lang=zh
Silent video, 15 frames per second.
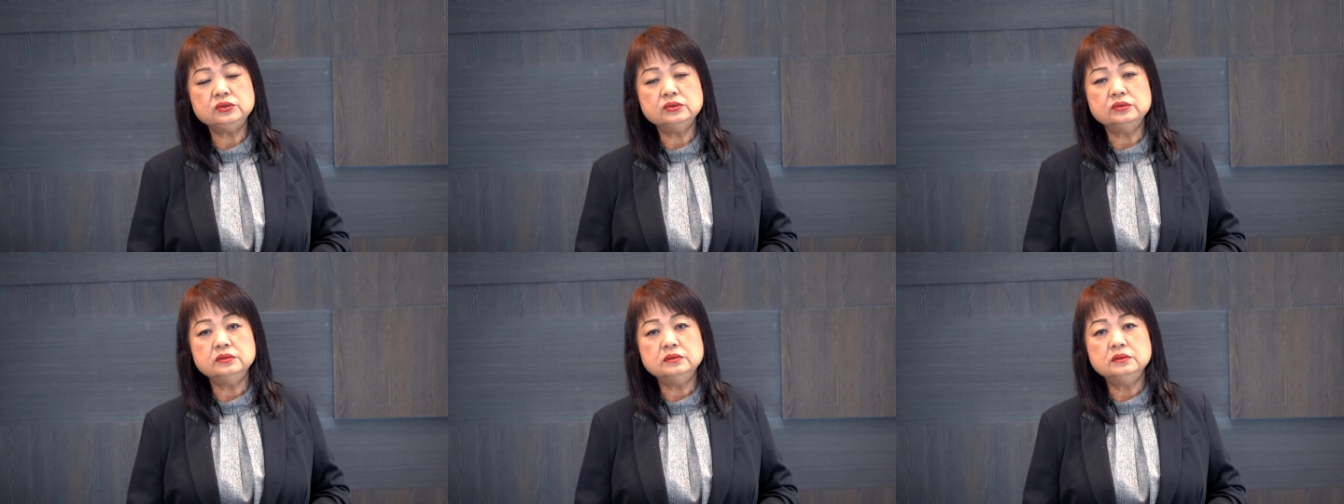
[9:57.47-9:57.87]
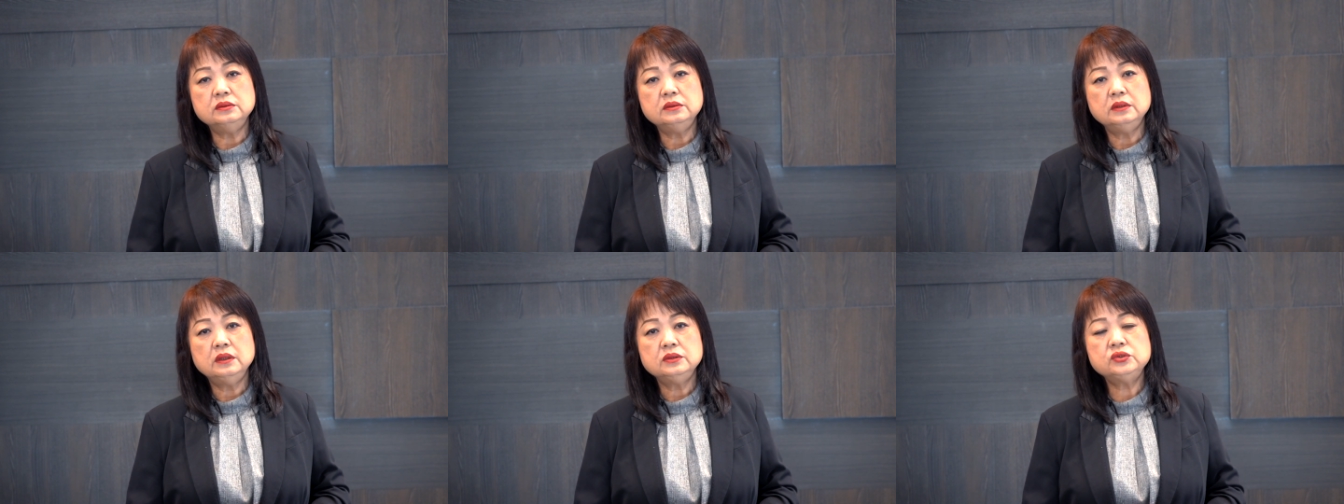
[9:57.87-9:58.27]
督，
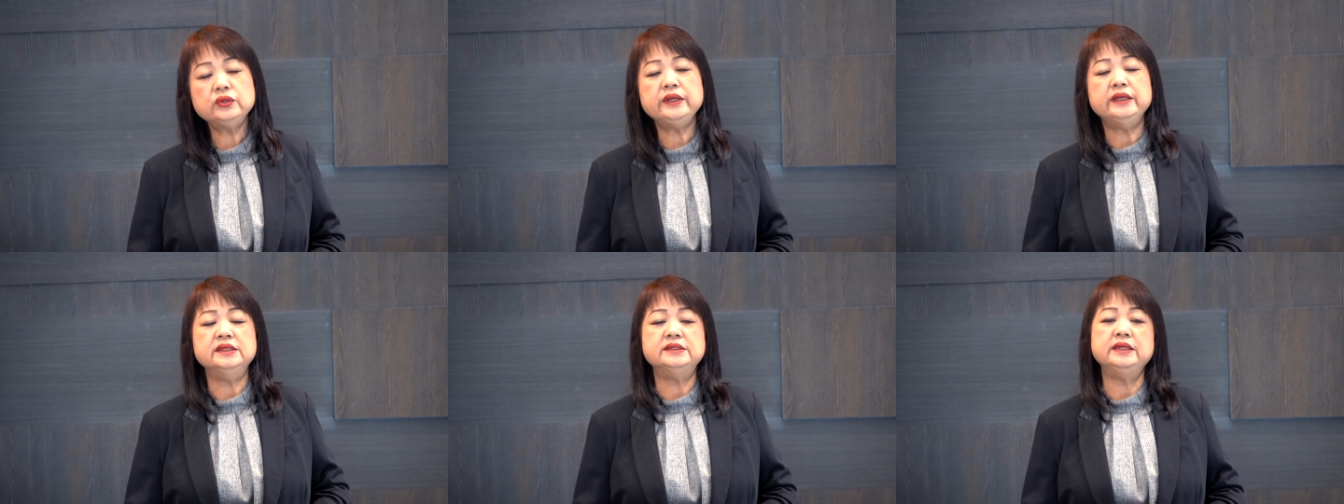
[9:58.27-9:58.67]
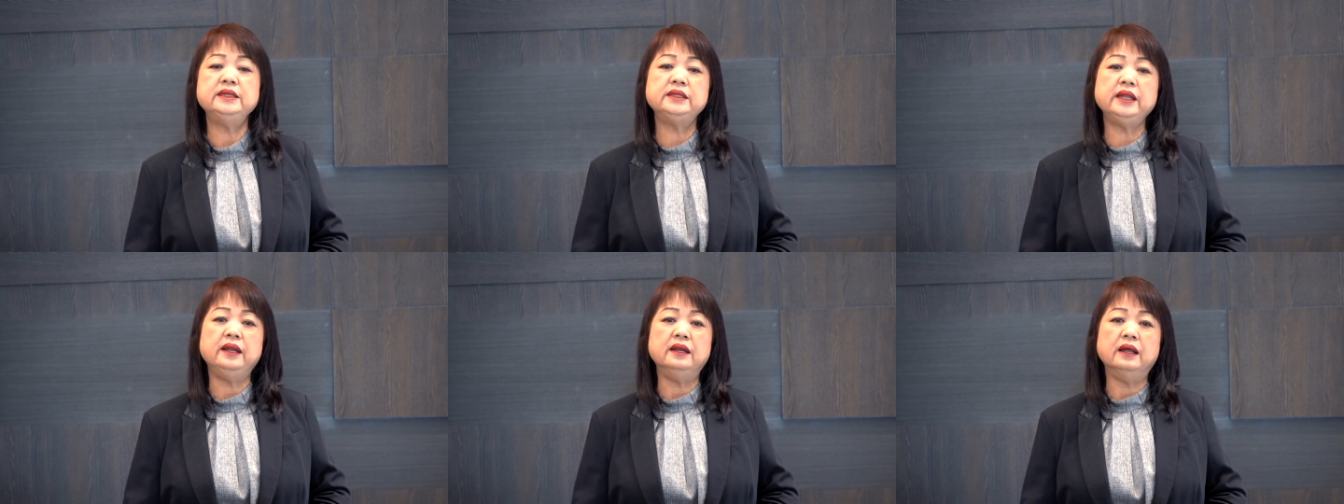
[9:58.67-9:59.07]
罪已经
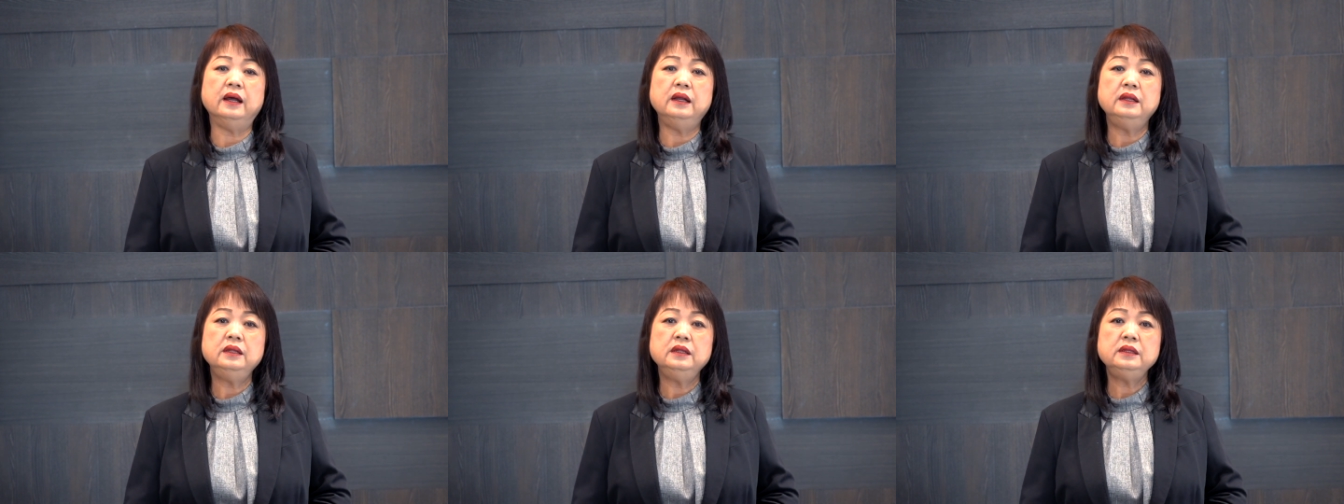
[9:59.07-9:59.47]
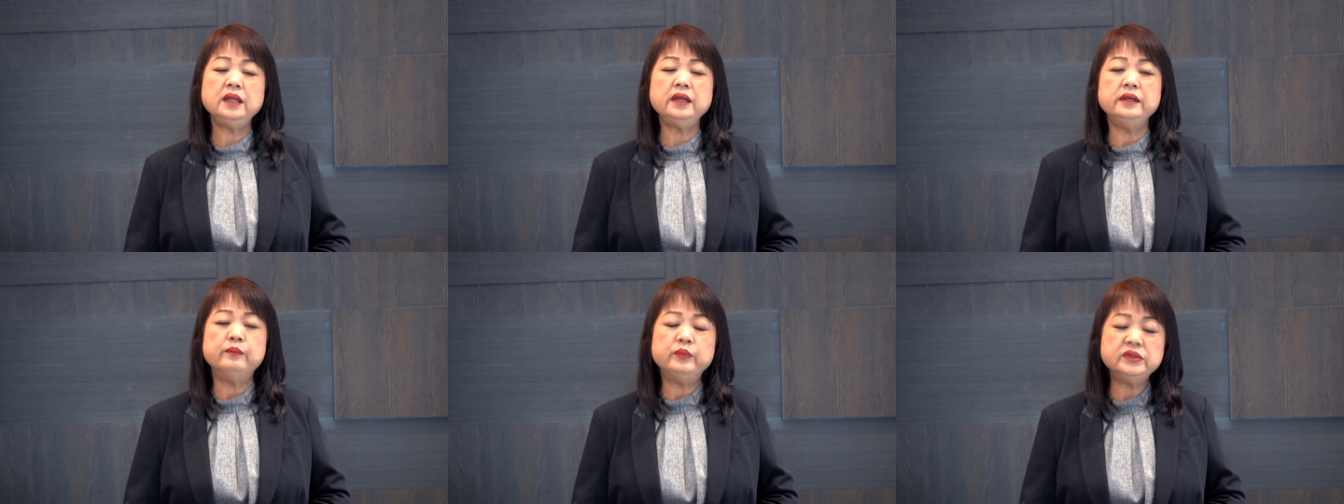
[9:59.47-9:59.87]
定了。
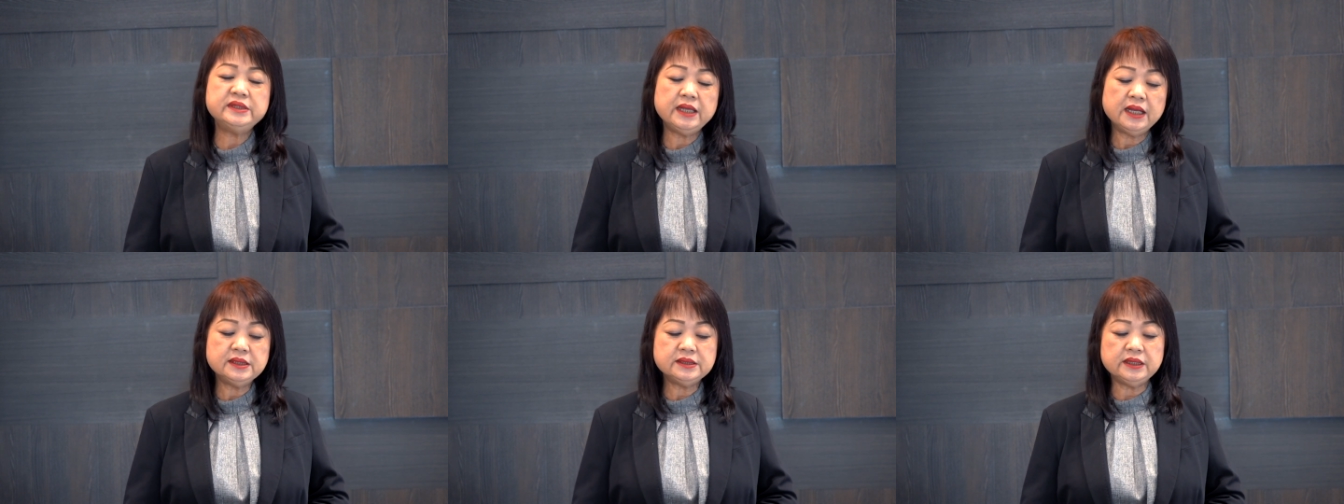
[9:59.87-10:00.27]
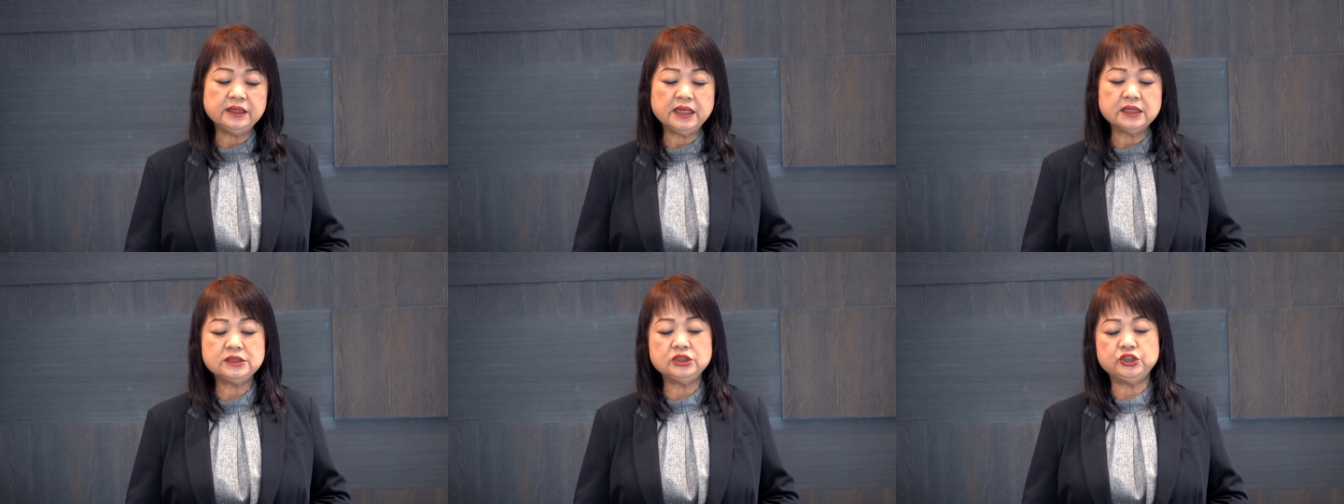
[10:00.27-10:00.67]
但你不相信
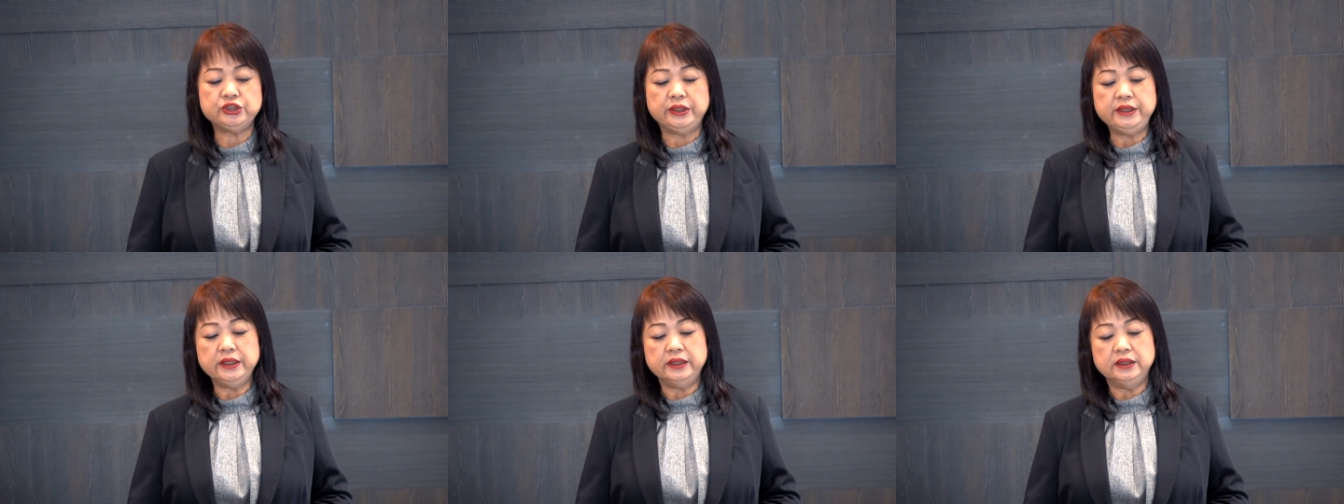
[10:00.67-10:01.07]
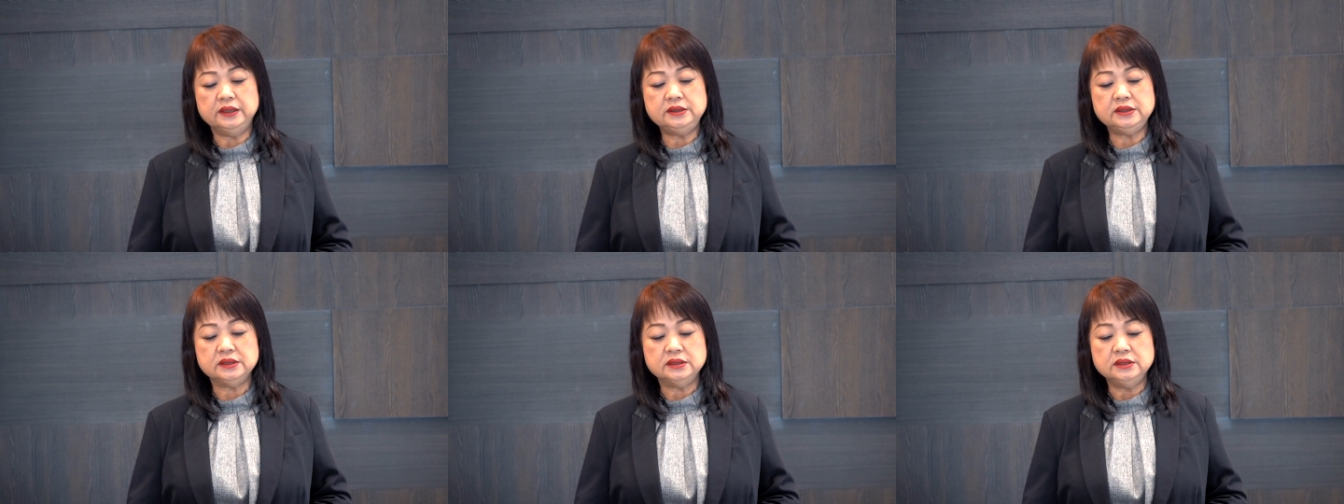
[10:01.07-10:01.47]
他是神的
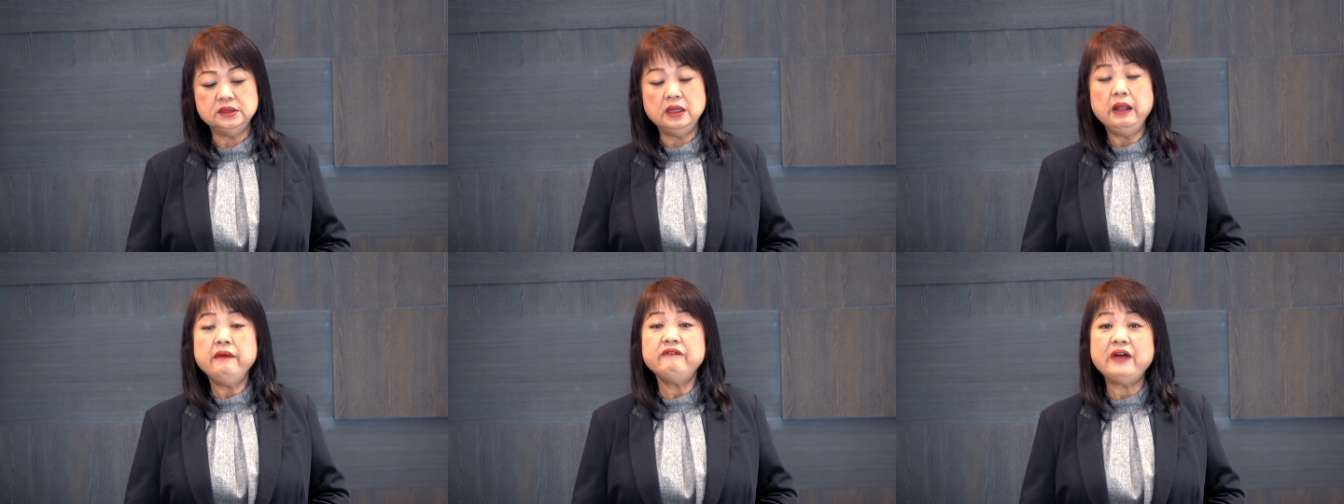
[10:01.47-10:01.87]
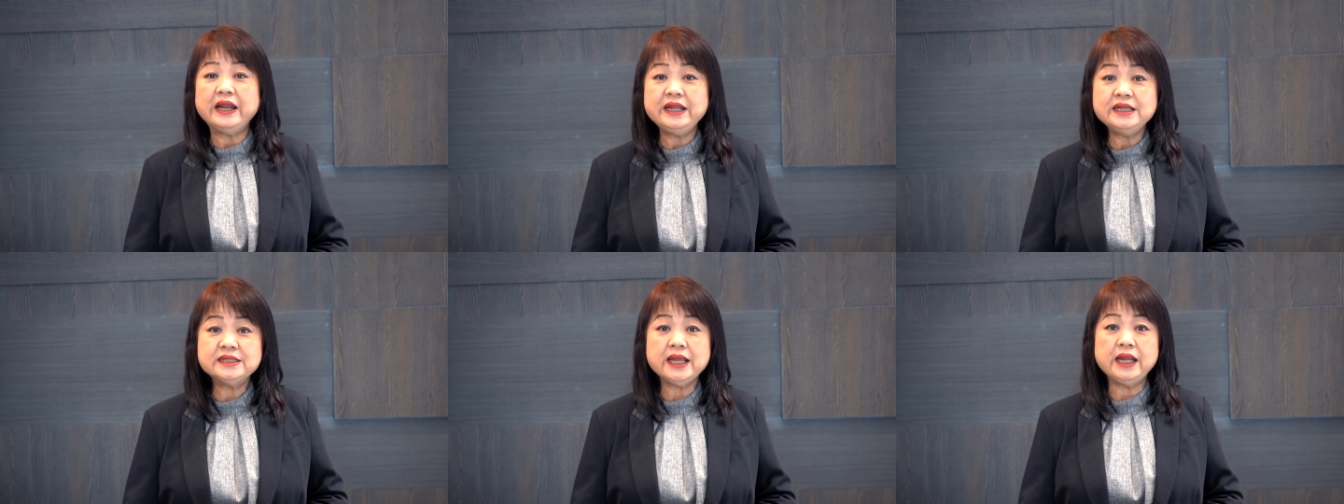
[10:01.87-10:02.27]
儿子？法
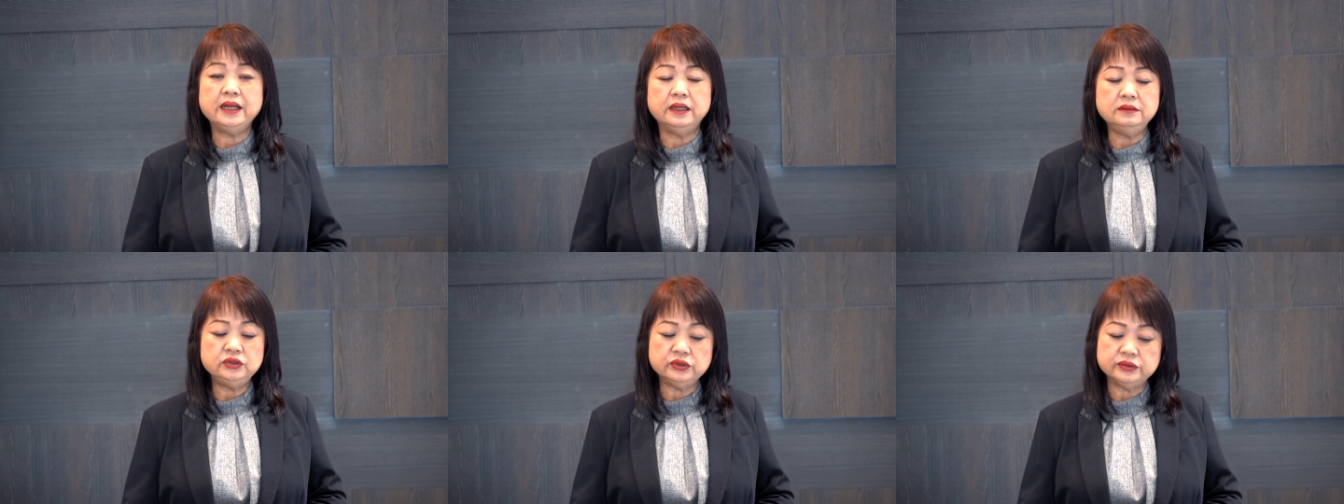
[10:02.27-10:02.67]
利赛人